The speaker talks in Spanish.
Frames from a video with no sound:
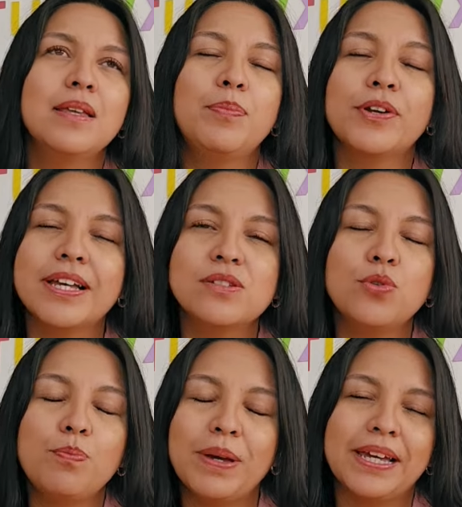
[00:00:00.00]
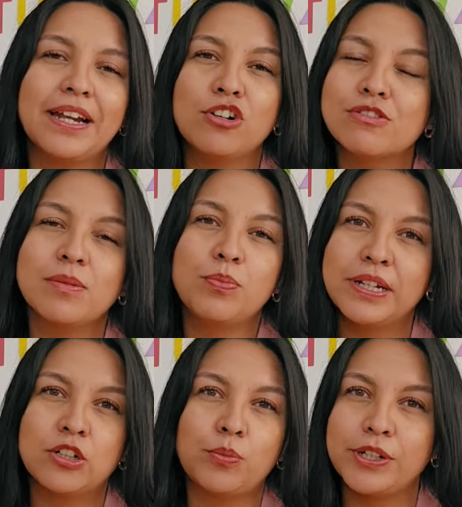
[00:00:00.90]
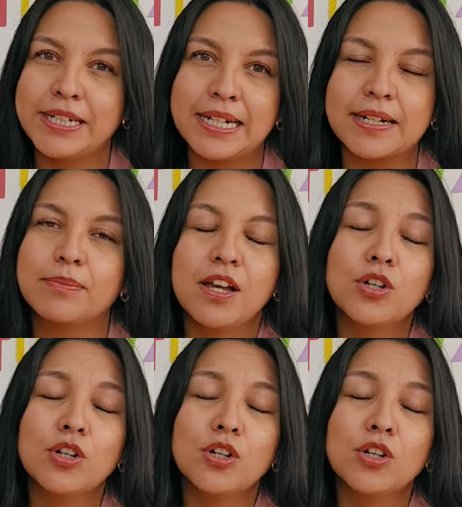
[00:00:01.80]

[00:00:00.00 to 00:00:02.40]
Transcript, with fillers: de por qué su pequeño no se puede comunicar